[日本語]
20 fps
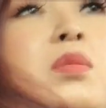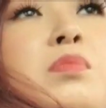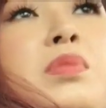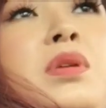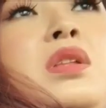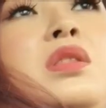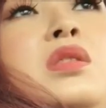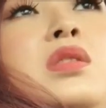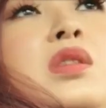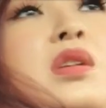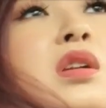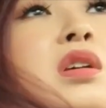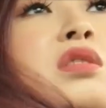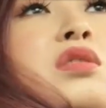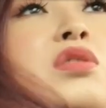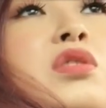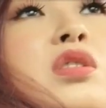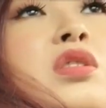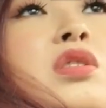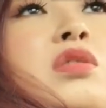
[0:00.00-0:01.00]
ピッてなっ
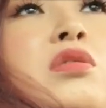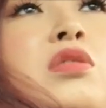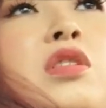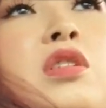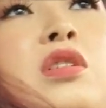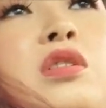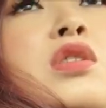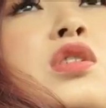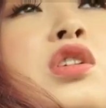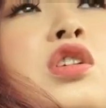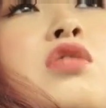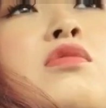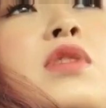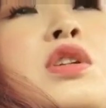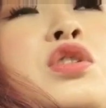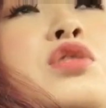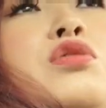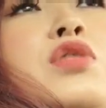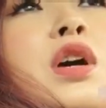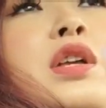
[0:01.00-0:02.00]
てんだよね今日
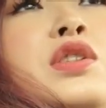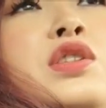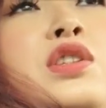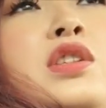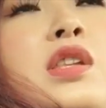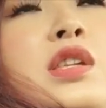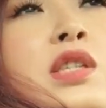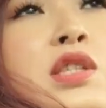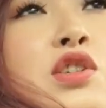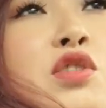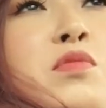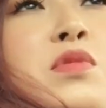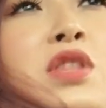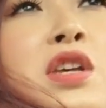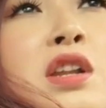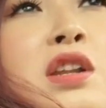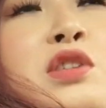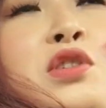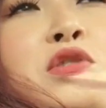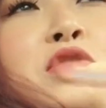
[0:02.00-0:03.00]
は外暑いですよみ
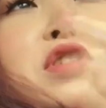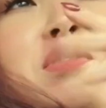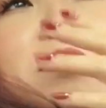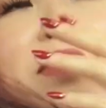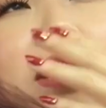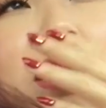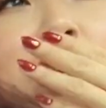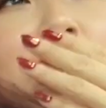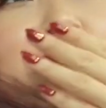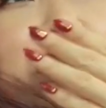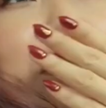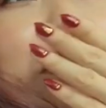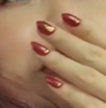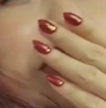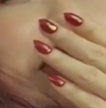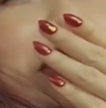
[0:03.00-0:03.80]
たいなそういう意味かなと思っ